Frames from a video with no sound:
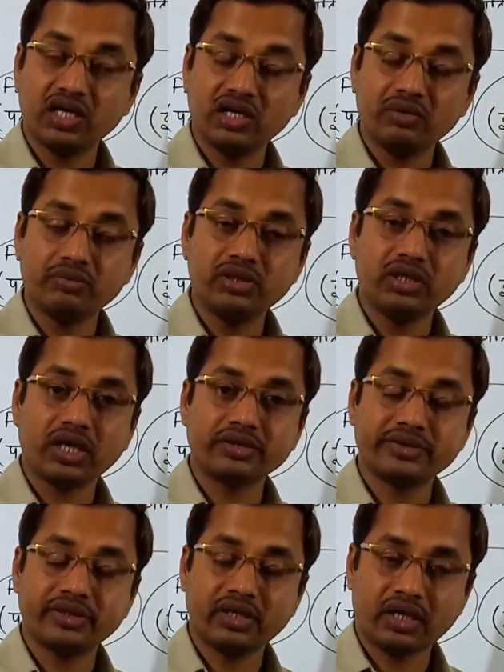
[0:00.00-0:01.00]
every
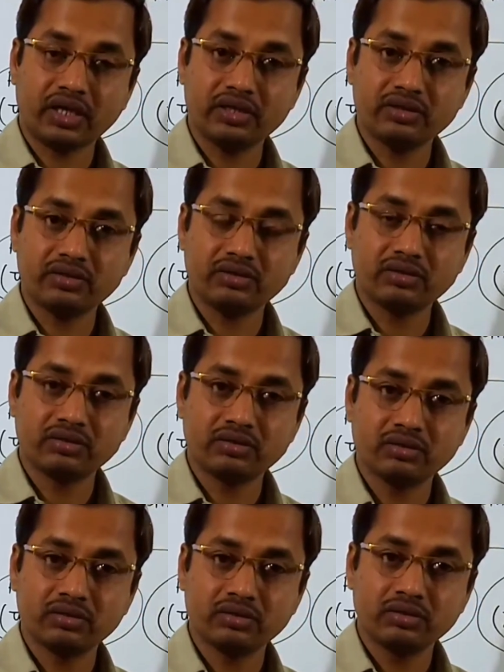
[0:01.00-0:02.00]
action has
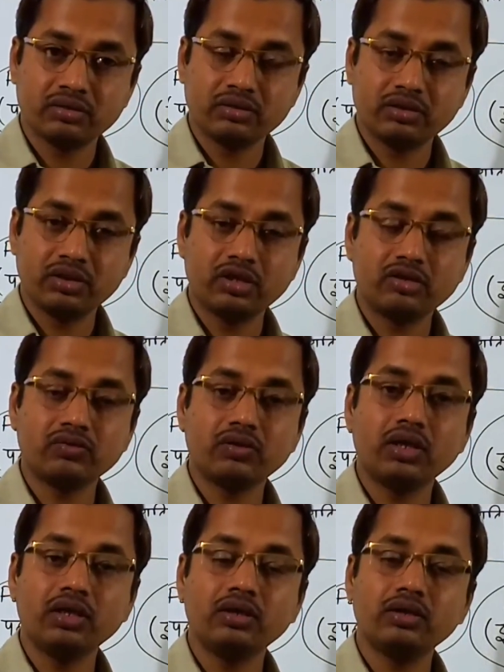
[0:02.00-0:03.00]

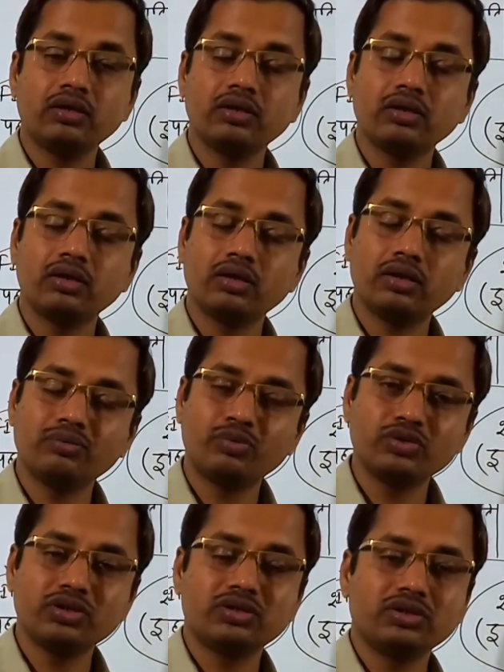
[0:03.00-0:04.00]
equal and
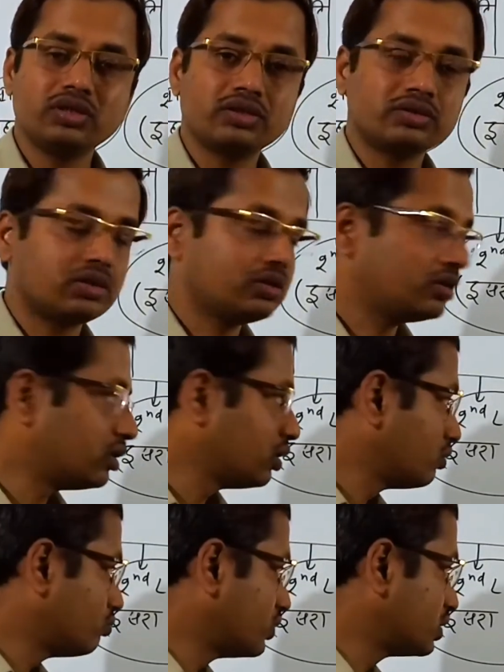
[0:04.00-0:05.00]
opposite reaction
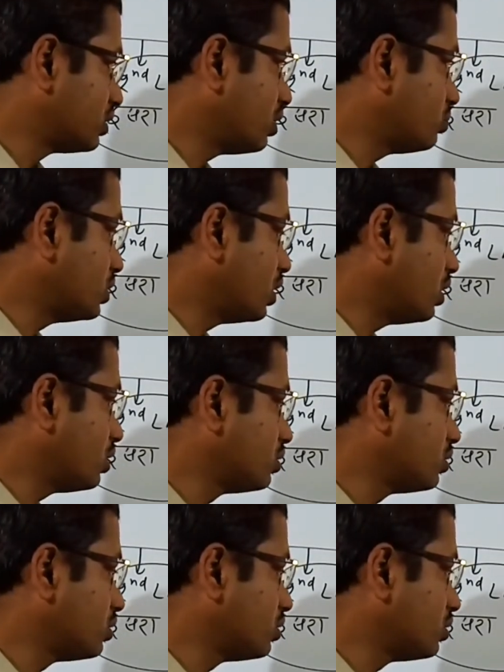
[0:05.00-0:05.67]
मतलब यह